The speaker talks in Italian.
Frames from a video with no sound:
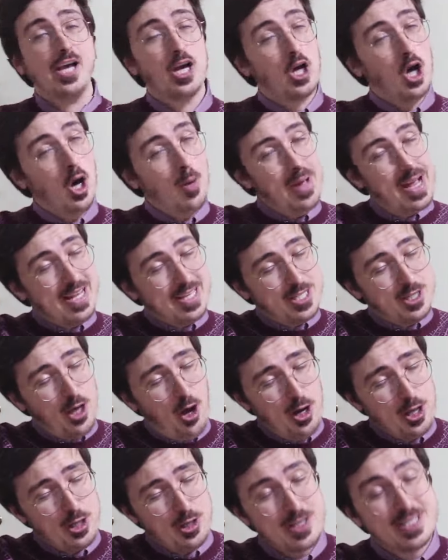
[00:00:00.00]
Come al
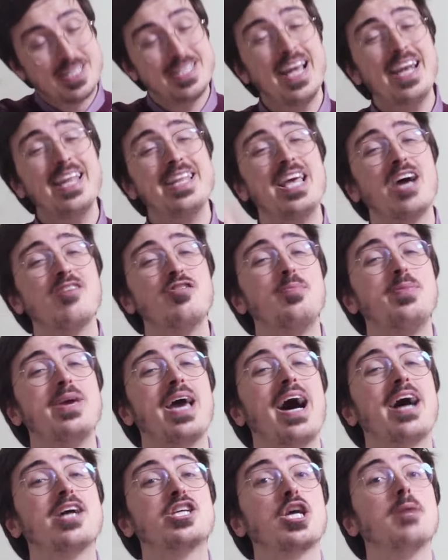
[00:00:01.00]
solito, se l'idea vi
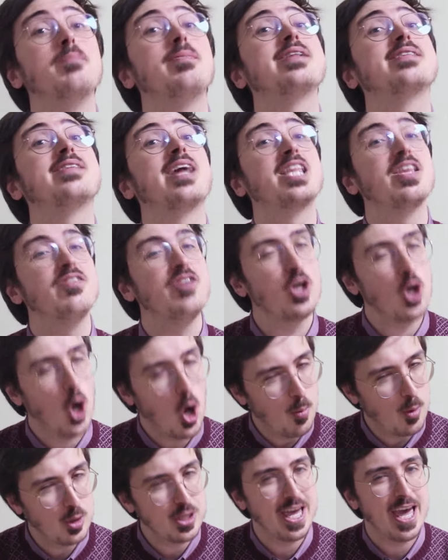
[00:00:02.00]
piace, mettetevi
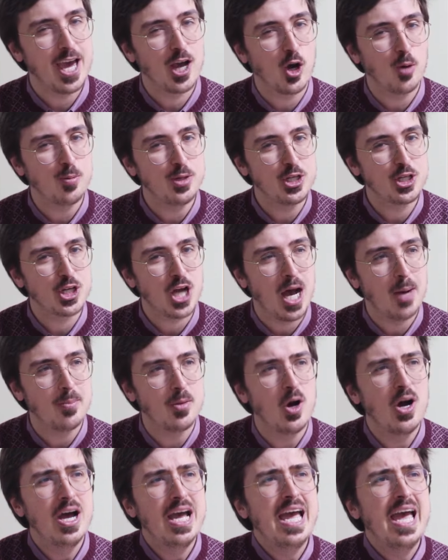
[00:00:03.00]
comodi e
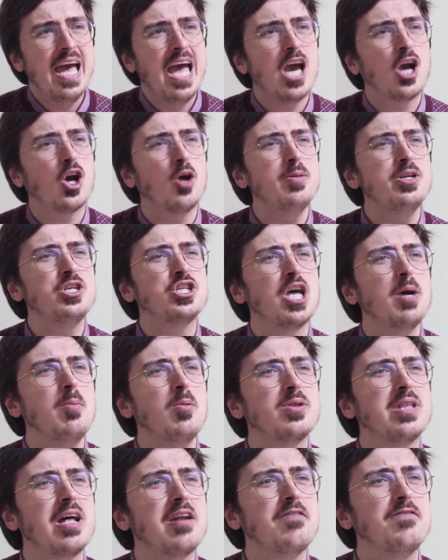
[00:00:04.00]
cominciamo. E
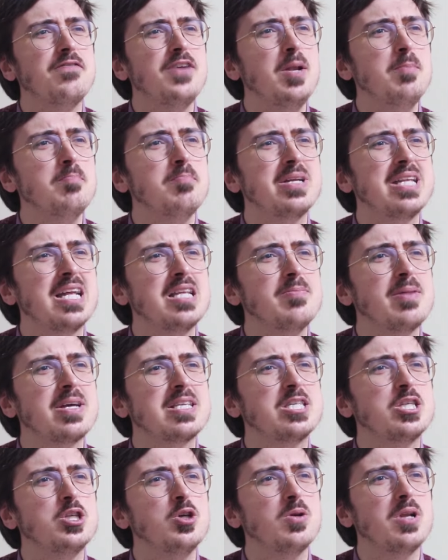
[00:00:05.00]
cominciamo dal film
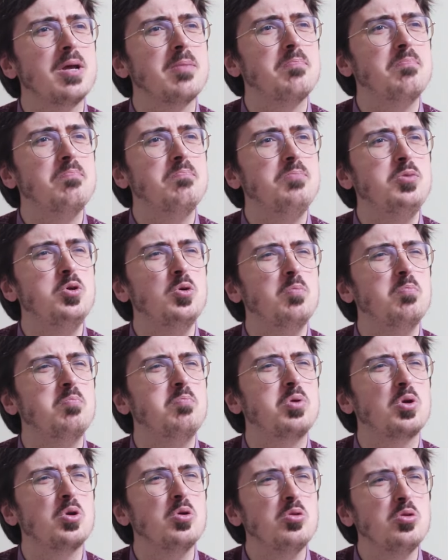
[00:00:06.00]
d'animazione più
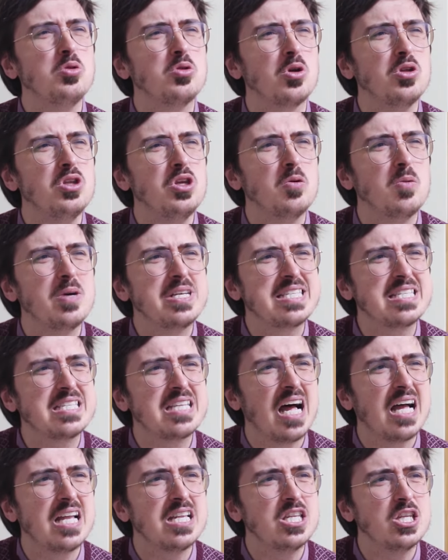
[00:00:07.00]
brutto di
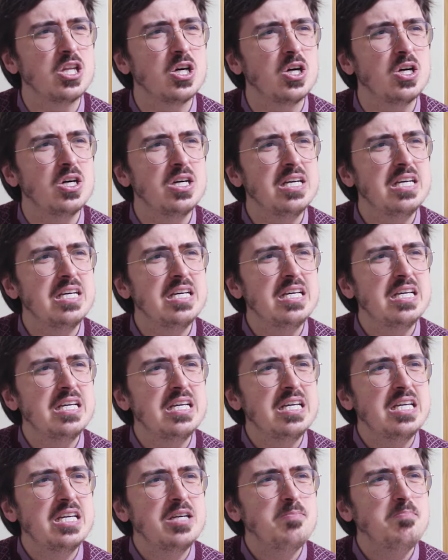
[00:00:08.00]
quest'anno.
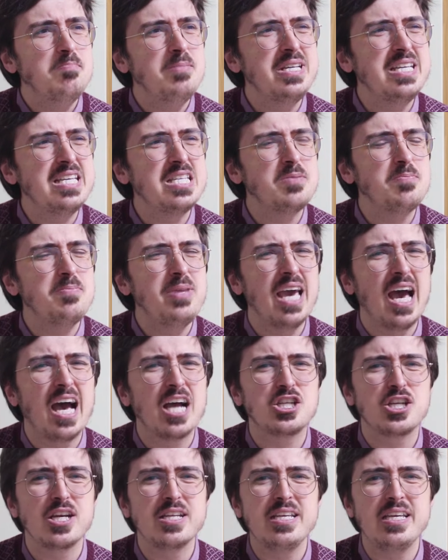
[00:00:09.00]
Mi
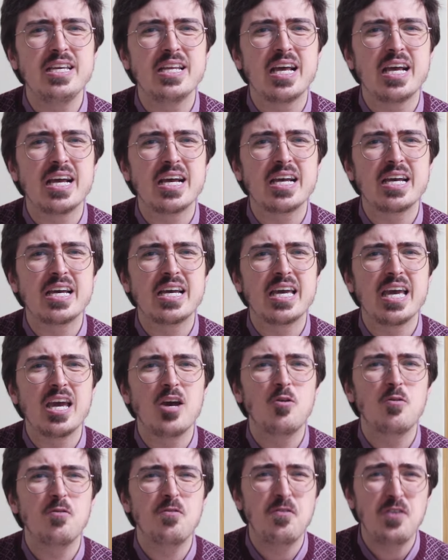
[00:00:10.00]
dispiace dire che è
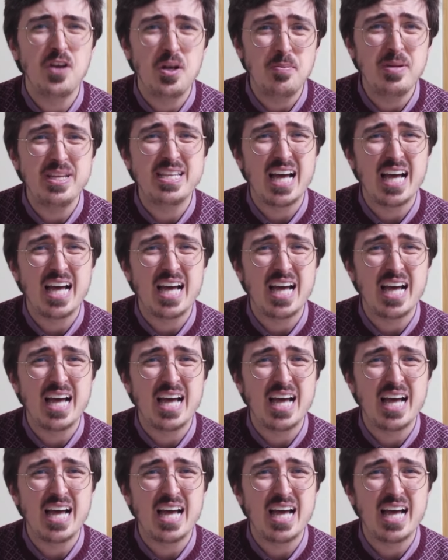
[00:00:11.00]
un film